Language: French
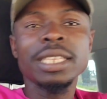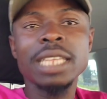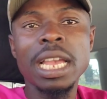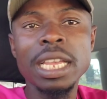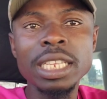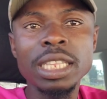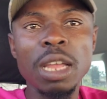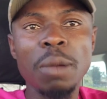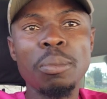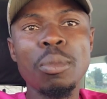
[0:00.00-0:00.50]
Il y a
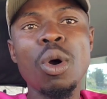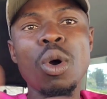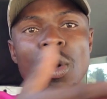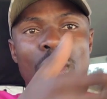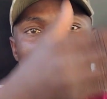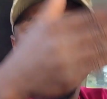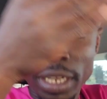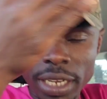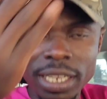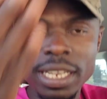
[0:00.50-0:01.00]
eu des morts,
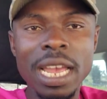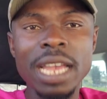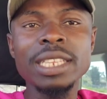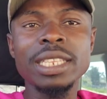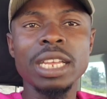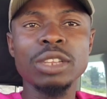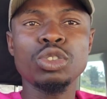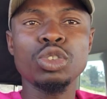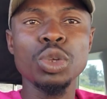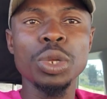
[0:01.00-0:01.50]
il y a eu
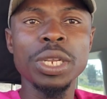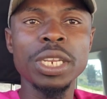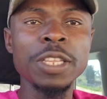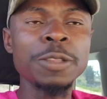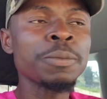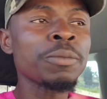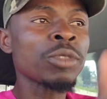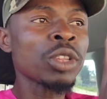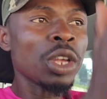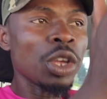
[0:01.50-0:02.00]
des tueries.
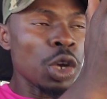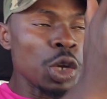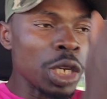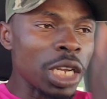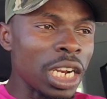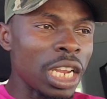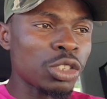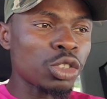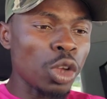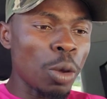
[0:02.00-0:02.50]
Une
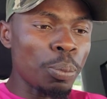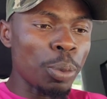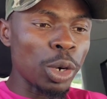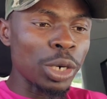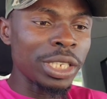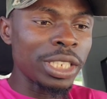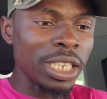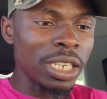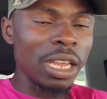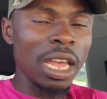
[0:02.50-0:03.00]
élection
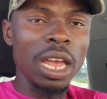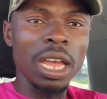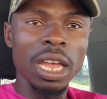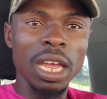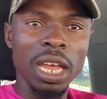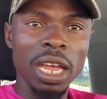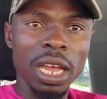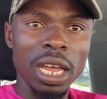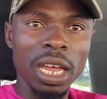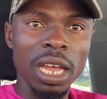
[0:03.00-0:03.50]
politique
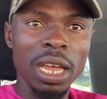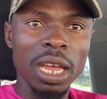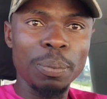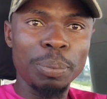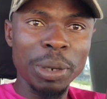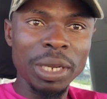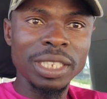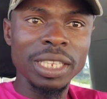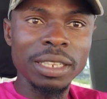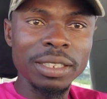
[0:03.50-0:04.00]
et,
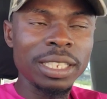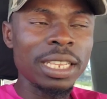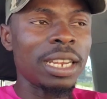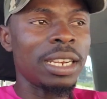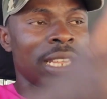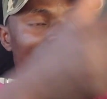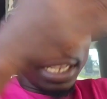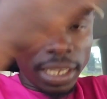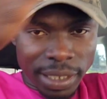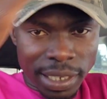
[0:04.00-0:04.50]
présidentielle,
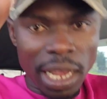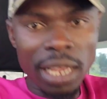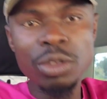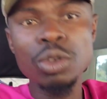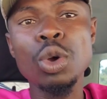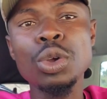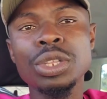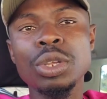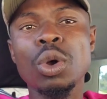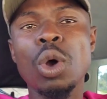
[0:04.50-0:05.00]
il y a eu
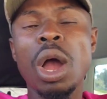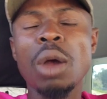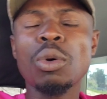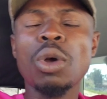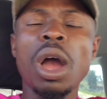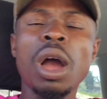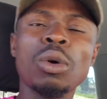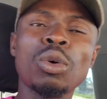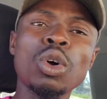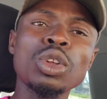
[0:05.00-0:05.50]

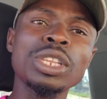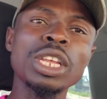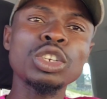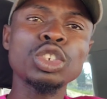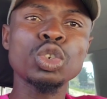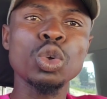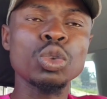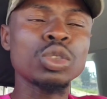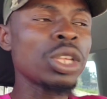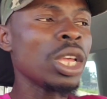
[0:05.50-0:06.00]
encore des
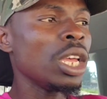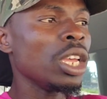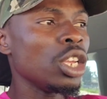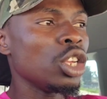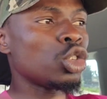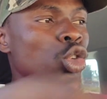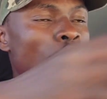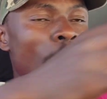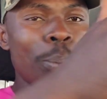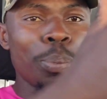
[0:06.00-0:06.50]
choses.
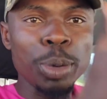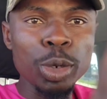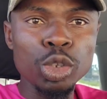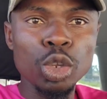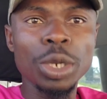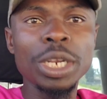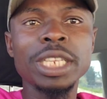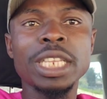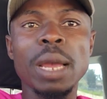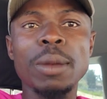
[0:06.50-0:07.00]
Ils ont
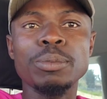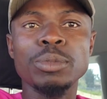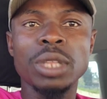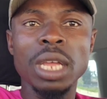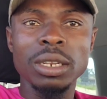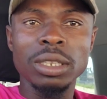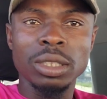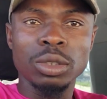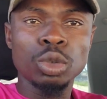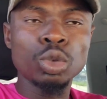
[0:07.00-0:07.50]
emprisonné
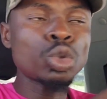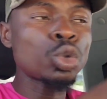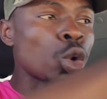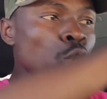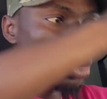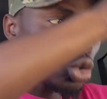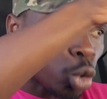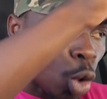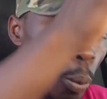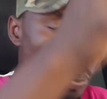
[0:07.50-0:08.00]
toute
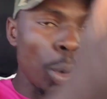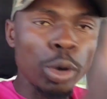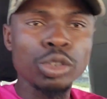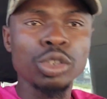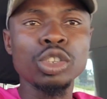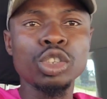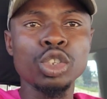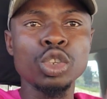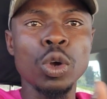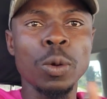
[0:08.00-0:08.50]

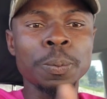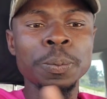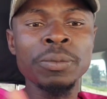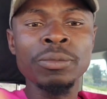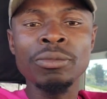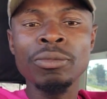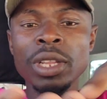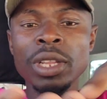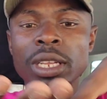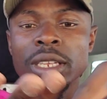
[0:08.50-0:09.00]
l'opposition.
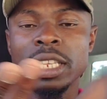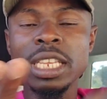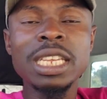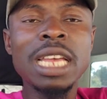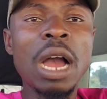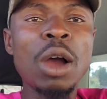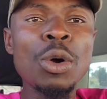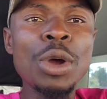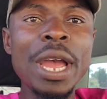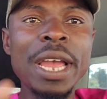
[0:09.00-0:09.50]

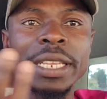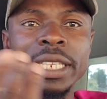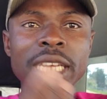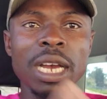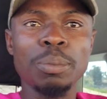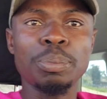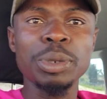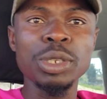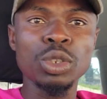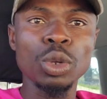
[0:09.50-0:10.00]
Gikao a été
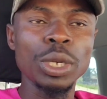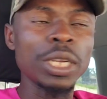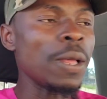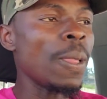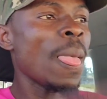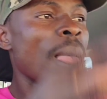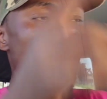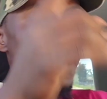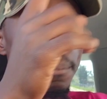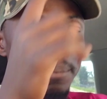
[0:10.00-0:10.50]
emprisonné.
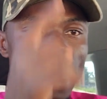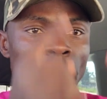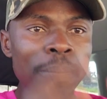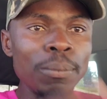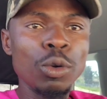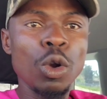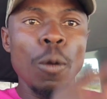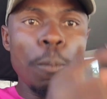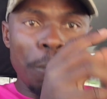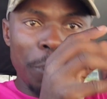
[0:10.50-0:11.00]
Même
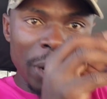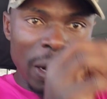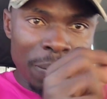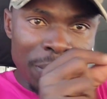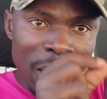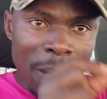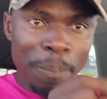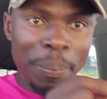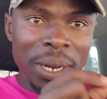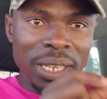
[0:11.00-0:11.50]
le
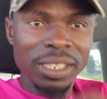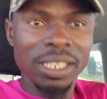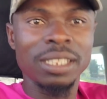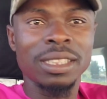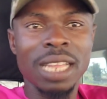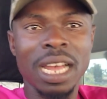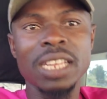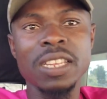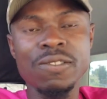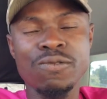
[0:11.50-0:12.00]
premier
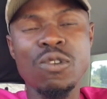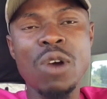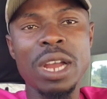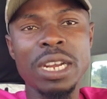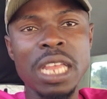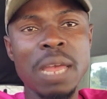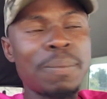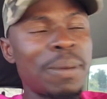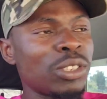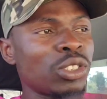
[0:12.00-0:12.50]
président
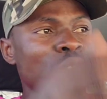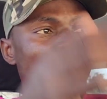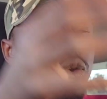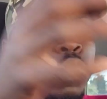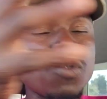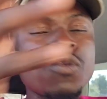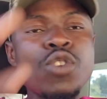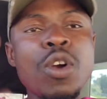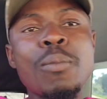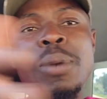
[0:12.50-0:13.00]
ivoirien, parce que
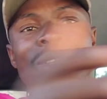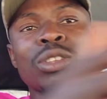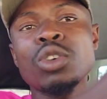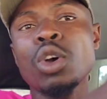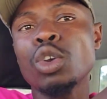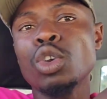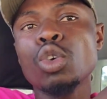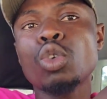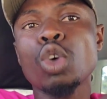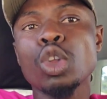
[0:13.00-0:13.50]
Oufo Bagnon, on
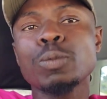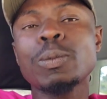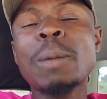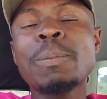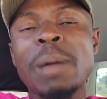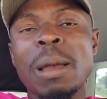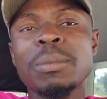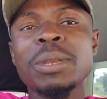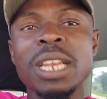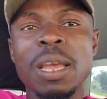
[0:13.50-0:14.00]
ne le compte pas
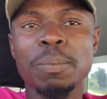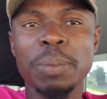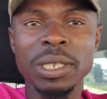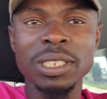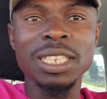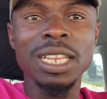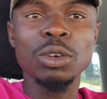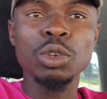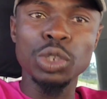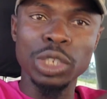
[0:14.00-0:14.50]
parmi les
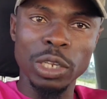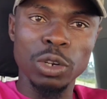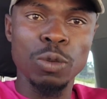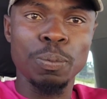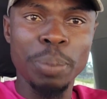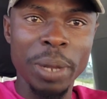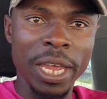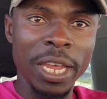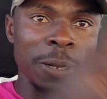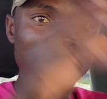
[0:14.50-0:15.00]
présidents, lui c'est le
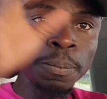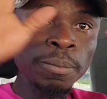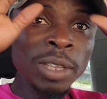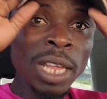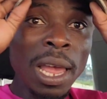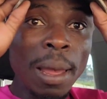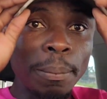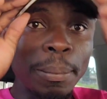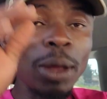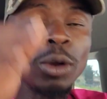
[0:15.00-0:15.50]
père.
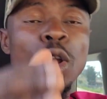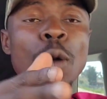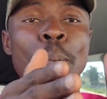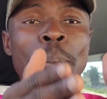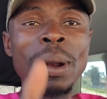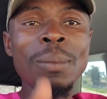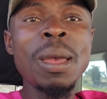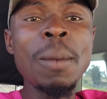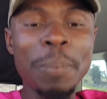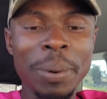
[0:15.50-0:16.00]
Mais le
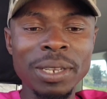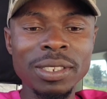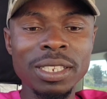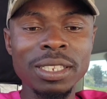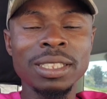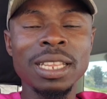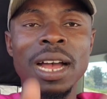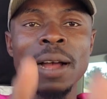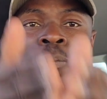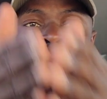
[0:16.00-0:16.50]
premier
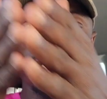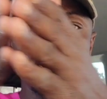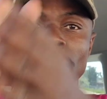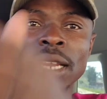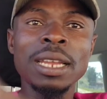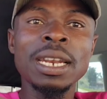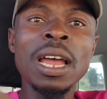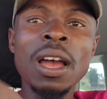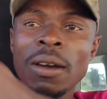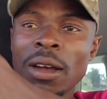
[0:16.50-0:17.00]
président,
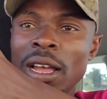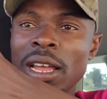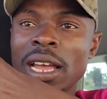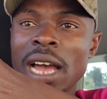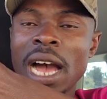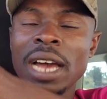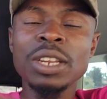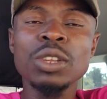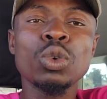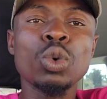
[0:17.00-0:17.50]
Nana euh,
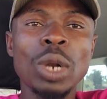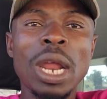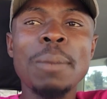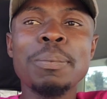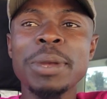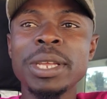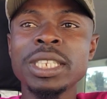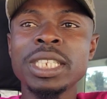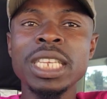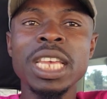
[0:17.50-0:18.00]
Henri
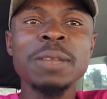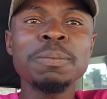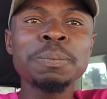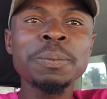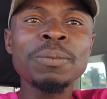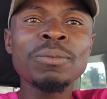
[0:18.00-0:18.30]
Bédier,